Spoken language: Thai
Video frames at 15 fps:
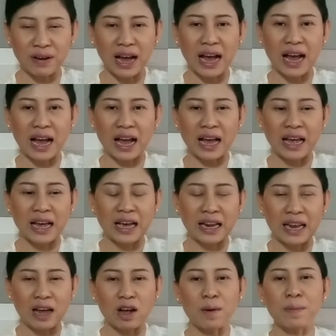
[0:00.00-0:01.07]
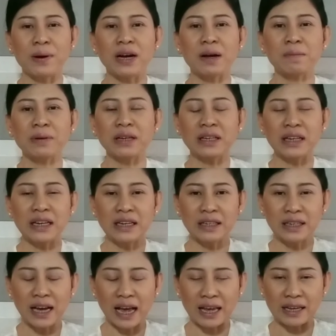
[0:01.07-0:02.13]
ฝ้าแล้วก็เพิ่มขึ้น
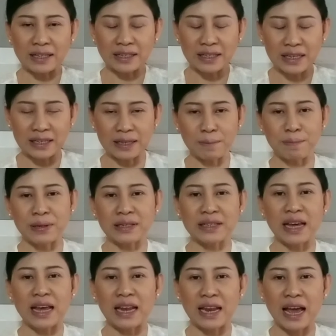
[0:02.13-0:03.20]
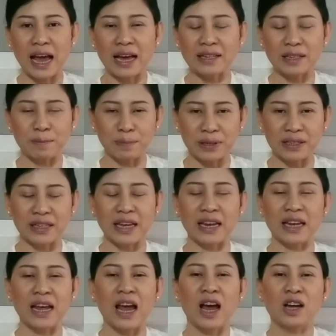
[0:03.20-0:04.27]
เรื่อยๆ 40%
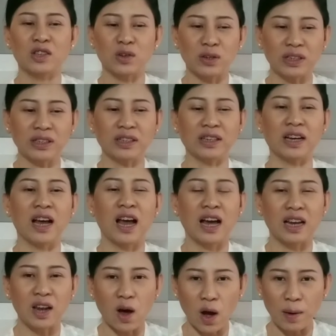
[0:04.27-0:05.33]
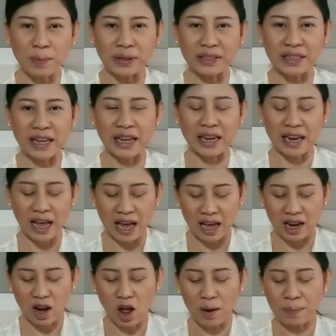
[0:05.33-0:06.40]
50% จนถึง 100%
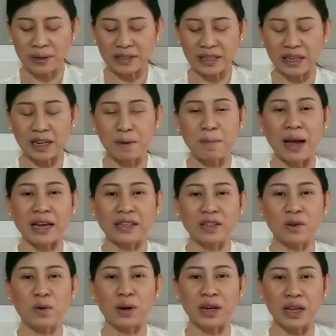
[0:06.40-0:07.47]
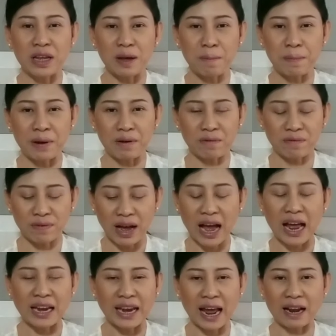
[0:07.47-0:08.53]
100% ก็หมายถึงคนที่เป็นฝ้า
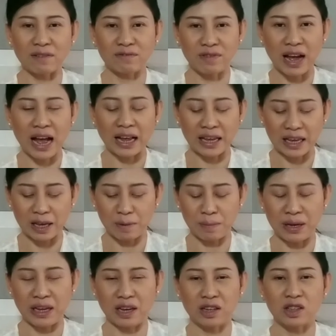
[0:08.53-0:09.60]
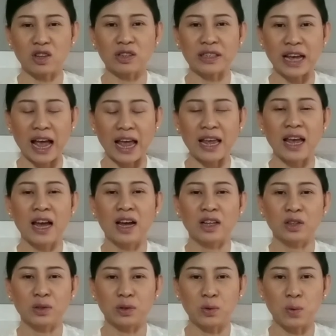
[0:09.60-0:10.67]
หนักฝ้าเคมีก็ต้องใช้
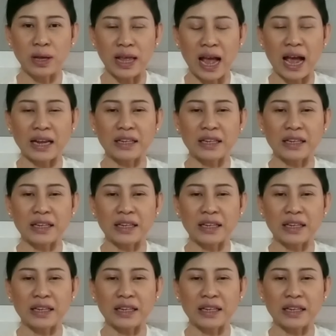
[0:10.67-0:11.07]
ตัวยา